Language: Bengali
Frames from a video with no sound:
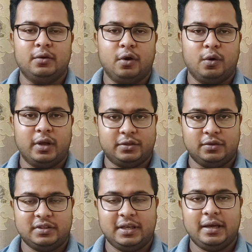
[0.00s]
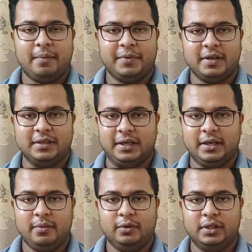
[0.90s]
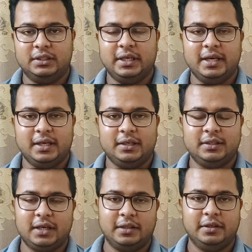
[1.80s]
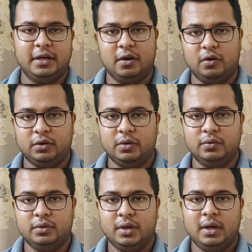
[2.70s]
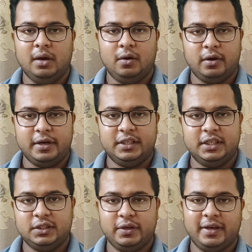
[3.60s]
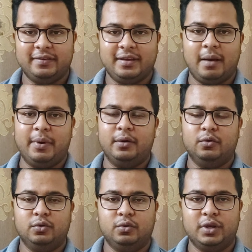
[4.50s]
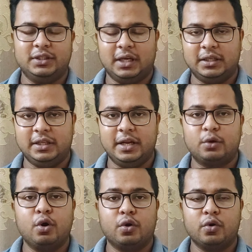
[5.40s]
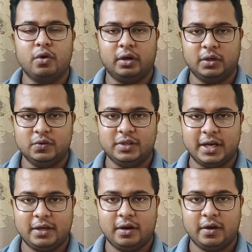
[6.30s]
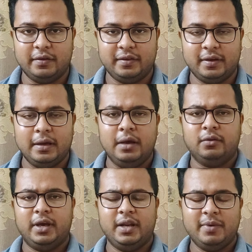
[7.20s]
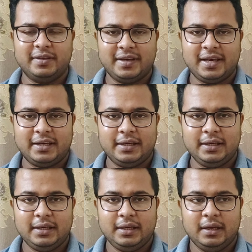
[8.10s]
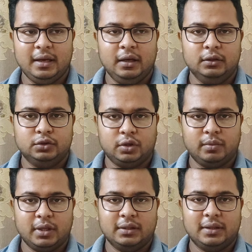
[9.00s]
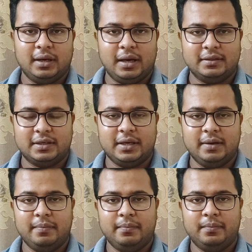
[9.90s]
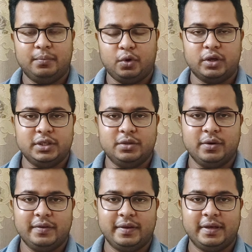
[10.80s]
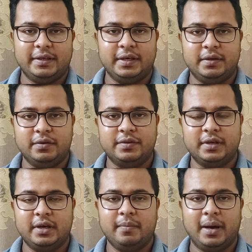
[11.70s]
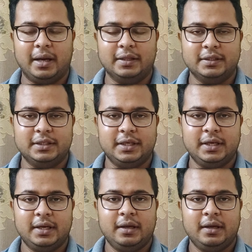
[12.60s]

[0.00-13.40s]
করোনা চলছে আপনারা জানেন এবং দেশে সাত দিনের লকডাউন অলরেডি শেষ হয়ে গেছে আবার নতুন করে সাত দিনের কঠোর লকডাউন জারি করা হয়েছে তো এরই মাঝে একটি সংবাদ আজকে প্রকাশিত হয়েছে সেটি হচ্ছে বাংলাদেশে